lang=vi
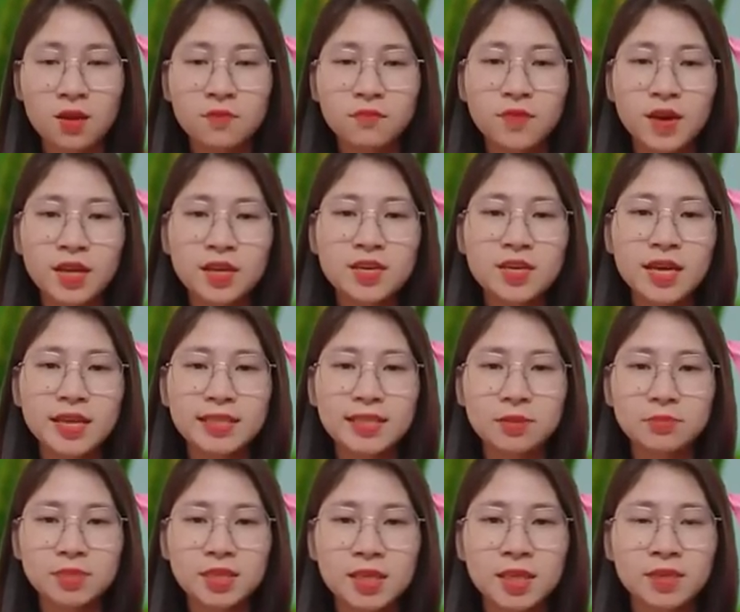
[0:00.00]
Với người
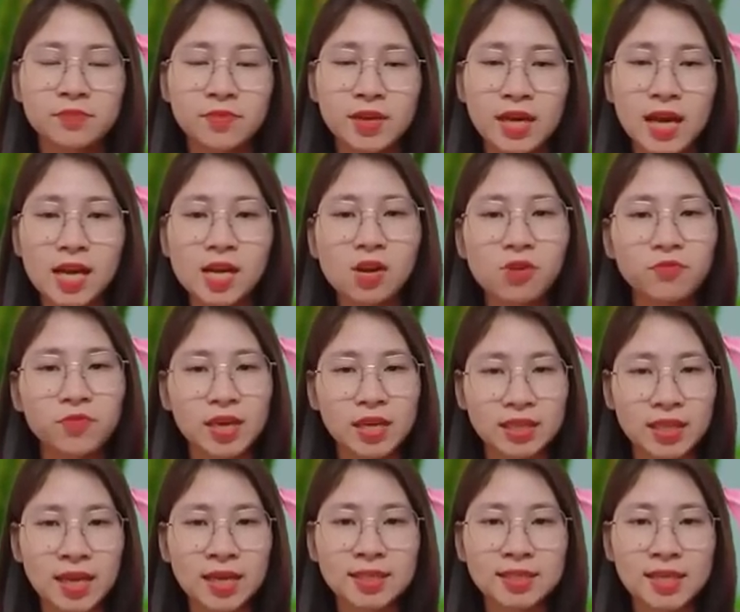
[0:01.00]
chăm chỉ với các công
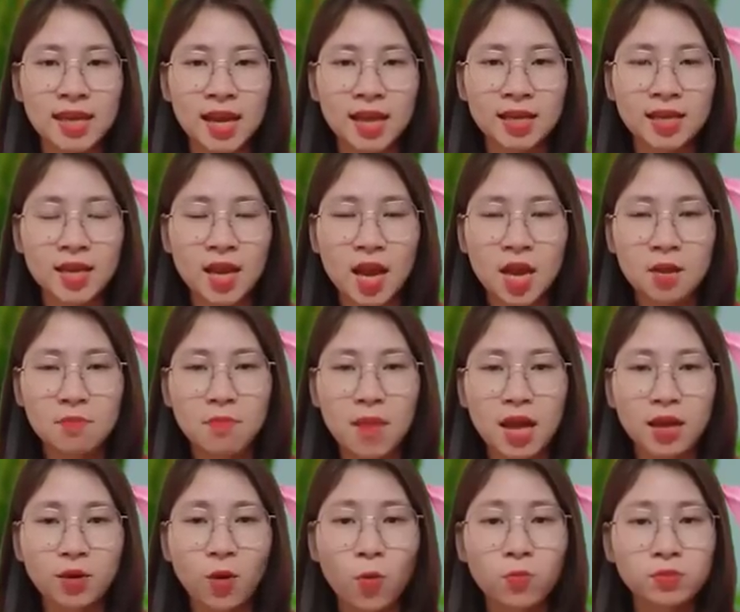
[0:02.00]
việc tay trái,
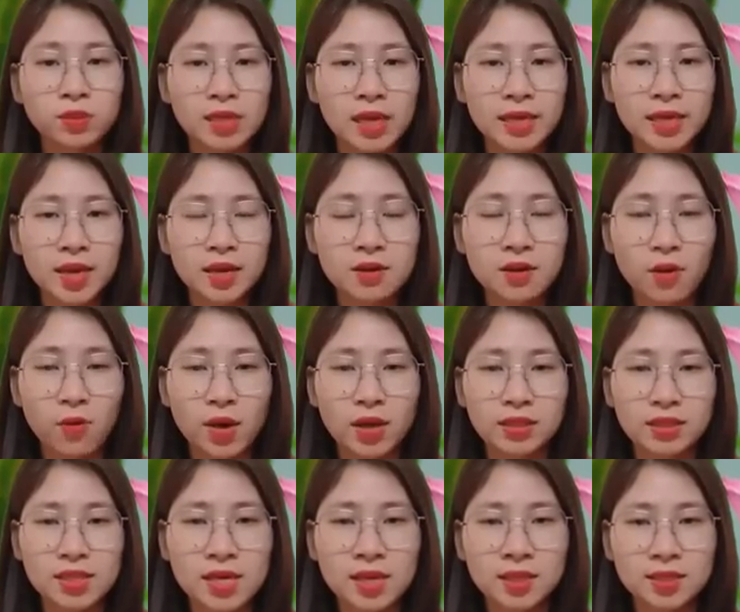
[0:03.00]
bạn cũng sẽ nhận được
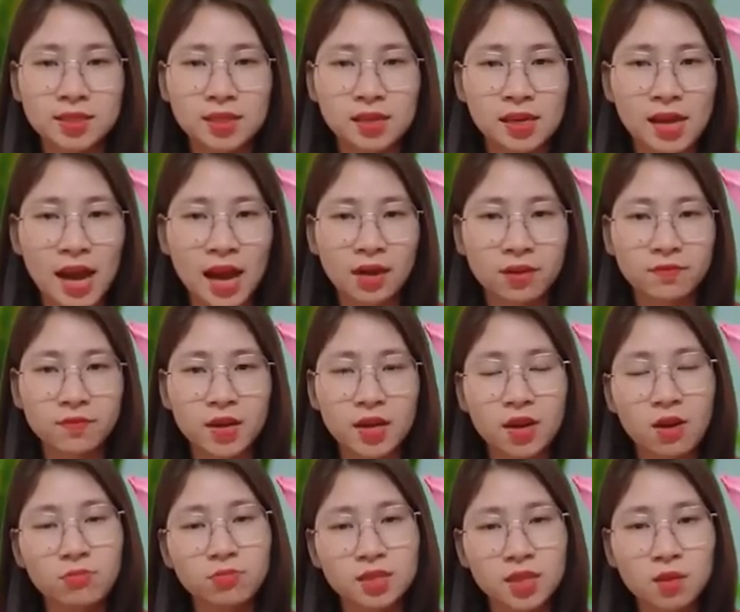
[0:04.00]
khoản tiền xứng đáng với
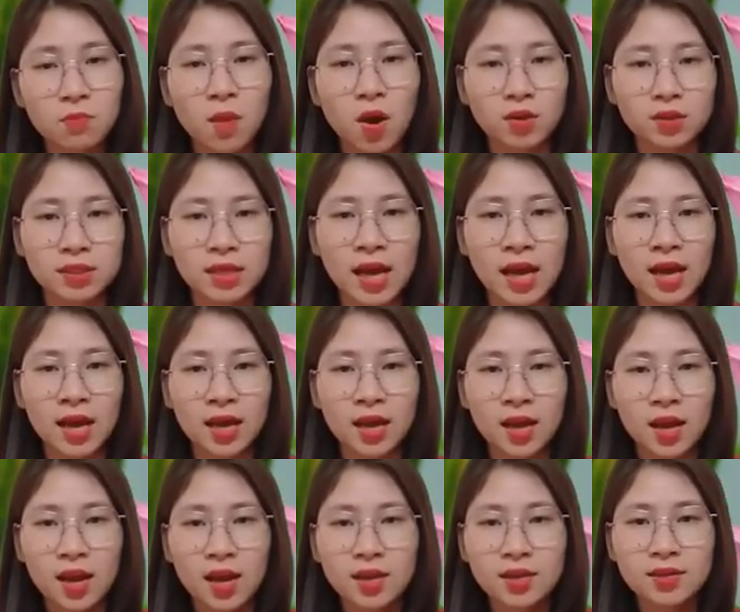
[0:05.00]
công sức bỏ ra.
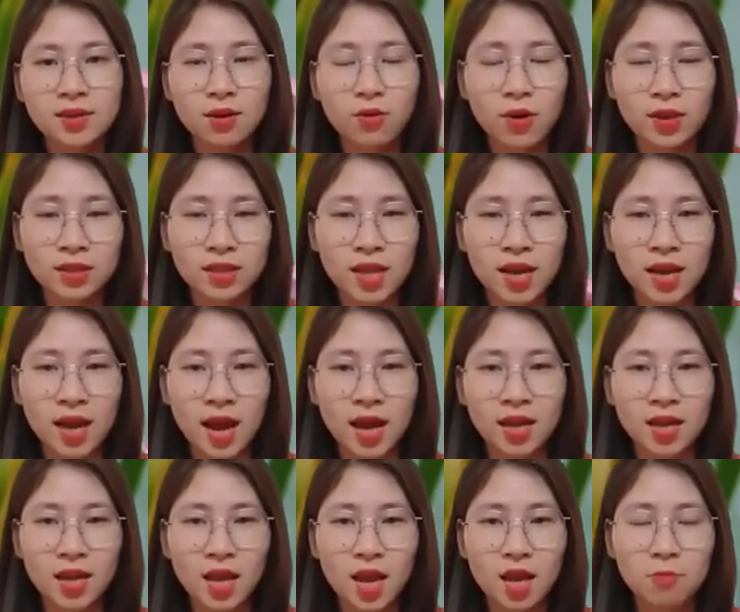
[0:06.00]
Nhờ khoản tiền
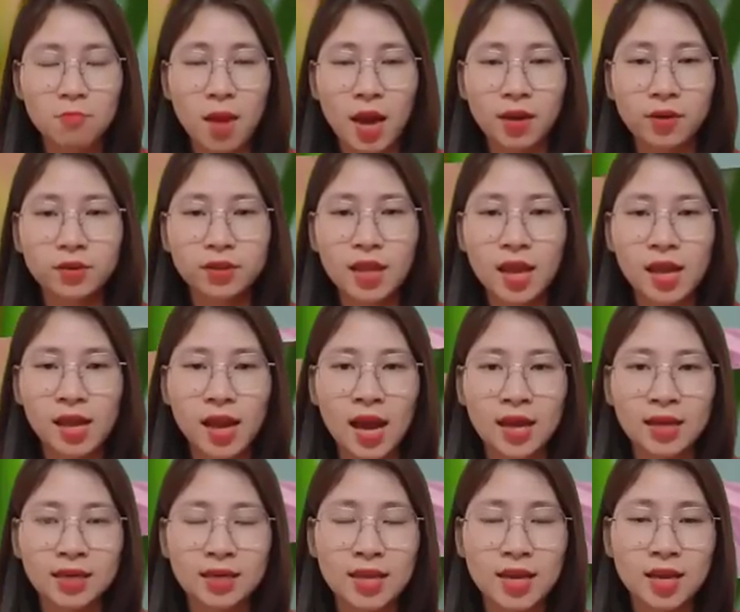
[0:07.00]
này, bạn có thể
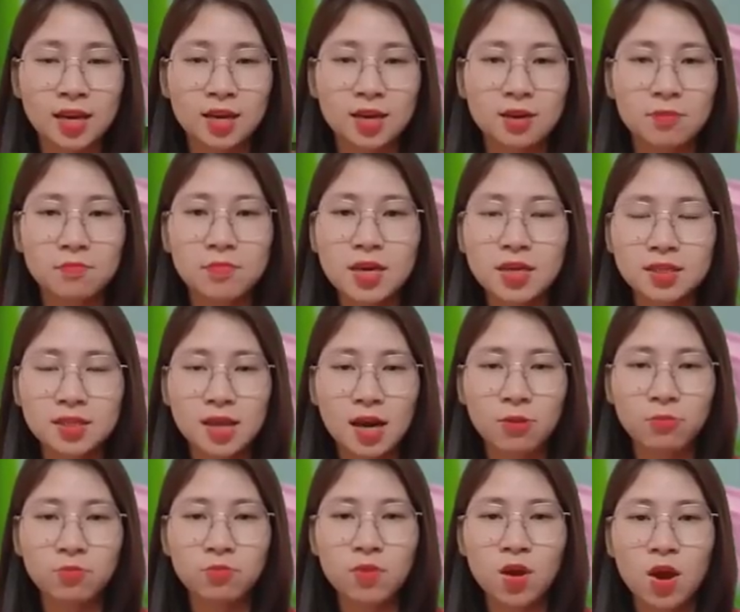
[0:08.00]
cải thiện được mức
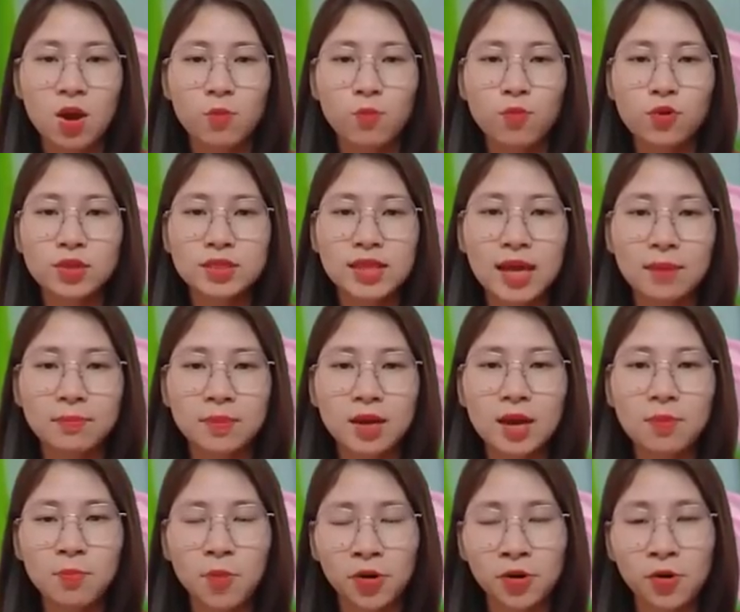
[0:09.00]
sống, mua sắm
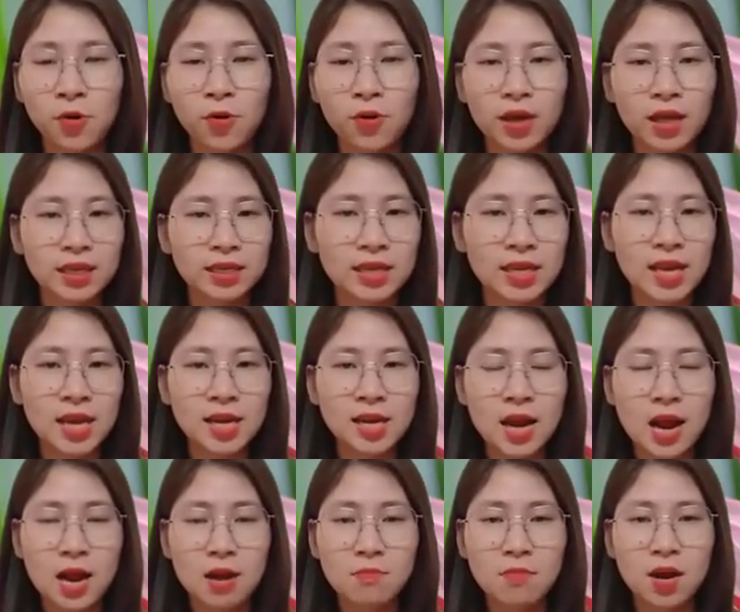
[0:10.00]
các món đồ cần thiết
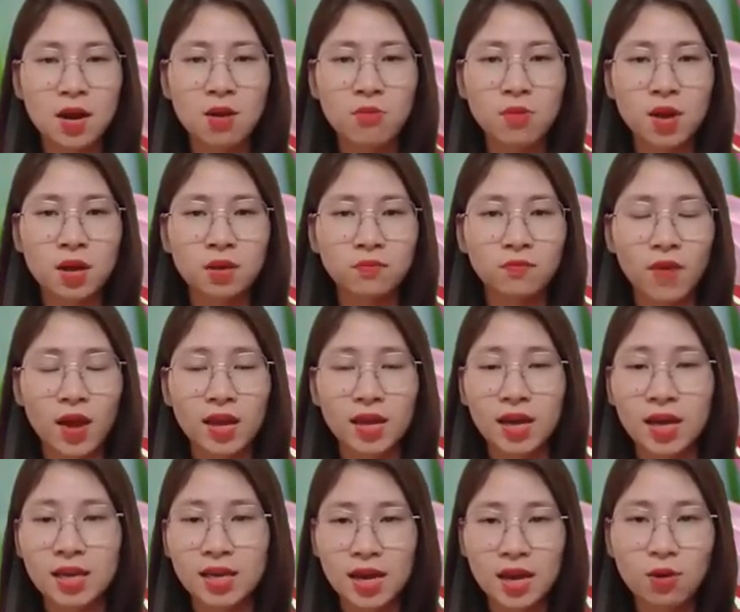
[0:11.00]
mà không cần phải
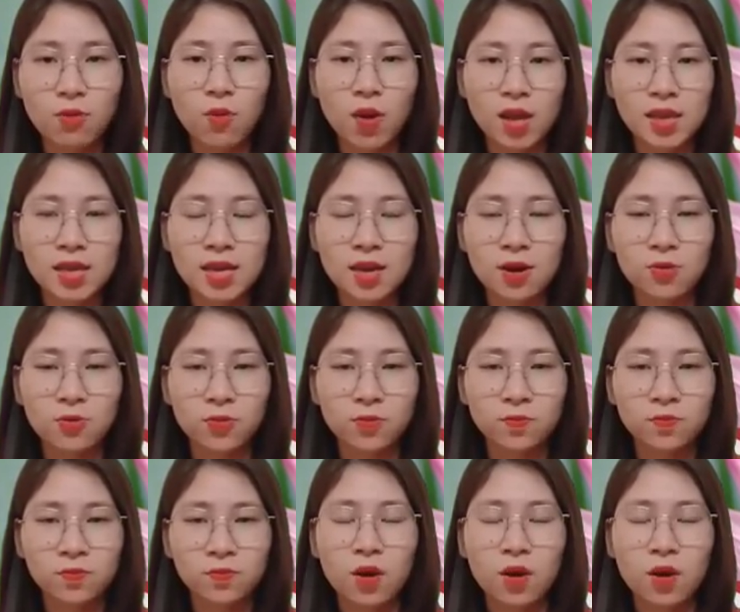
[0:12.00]
cân nhắc quá nhiều.